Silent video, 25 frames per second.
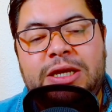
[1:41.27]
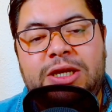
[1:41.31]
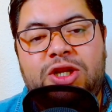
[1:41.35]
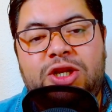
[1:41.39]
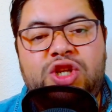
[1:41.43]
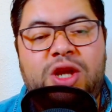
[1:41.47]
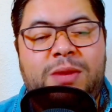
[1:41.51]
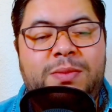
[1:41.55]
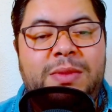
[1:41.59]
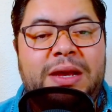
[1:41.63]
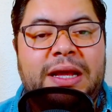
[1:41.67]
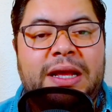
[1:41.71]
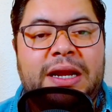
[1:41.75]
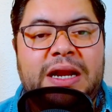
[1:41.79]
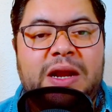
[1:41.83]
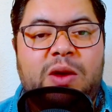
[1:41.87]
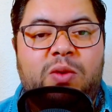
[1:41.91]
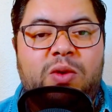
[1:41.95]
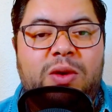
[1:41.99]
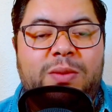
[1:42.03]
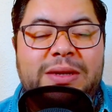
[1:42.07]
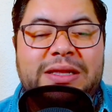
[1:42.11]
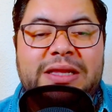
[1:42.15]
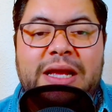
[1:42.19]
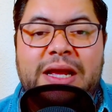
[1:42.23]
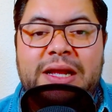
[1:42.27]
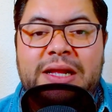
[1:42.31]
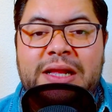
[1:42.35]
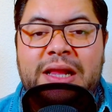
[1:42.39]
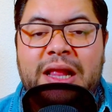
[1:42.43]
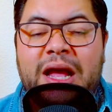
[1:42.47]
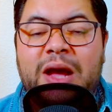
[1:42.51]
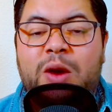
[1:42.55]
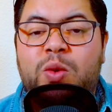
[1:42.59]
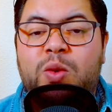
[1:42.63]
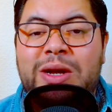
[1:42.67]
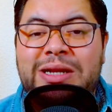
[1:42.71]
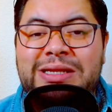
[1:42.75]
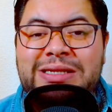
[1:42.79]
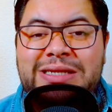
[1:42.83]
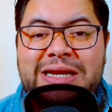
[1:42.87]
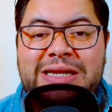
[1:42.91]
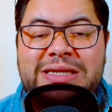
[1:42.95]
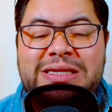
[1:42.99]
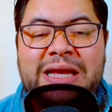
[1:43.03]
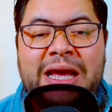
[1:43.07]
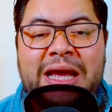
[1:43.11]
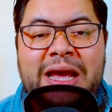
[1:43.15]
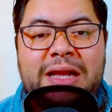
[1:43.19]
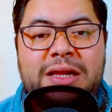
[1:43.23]
جميع الروابط غتلقاوها
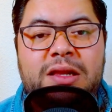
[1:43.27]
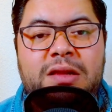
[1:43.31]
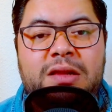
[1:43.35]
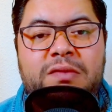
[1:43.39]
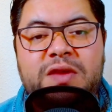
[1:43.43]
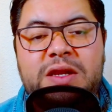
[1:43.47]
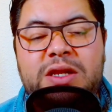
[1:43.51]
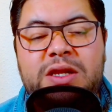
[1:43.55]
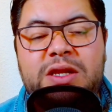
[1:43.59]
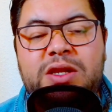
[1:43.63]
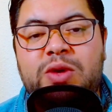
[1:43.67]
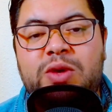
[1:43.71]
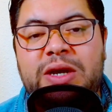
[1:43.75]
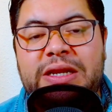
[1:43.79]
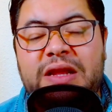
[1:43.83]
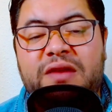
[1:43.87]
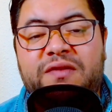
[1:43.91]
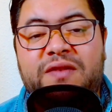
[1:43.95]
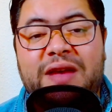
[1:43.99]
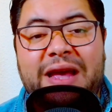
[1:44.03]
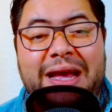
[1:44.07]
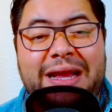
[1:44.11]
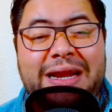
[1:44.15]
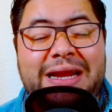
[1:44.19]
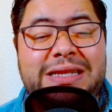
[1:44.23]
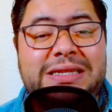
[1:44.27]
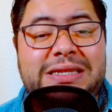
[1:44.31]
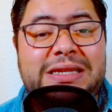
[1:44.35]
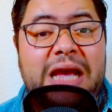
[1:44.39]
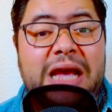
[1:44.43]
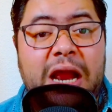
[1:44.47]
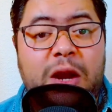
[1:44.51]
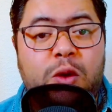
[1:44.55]
تحت هذا الفيديو هذا في خانه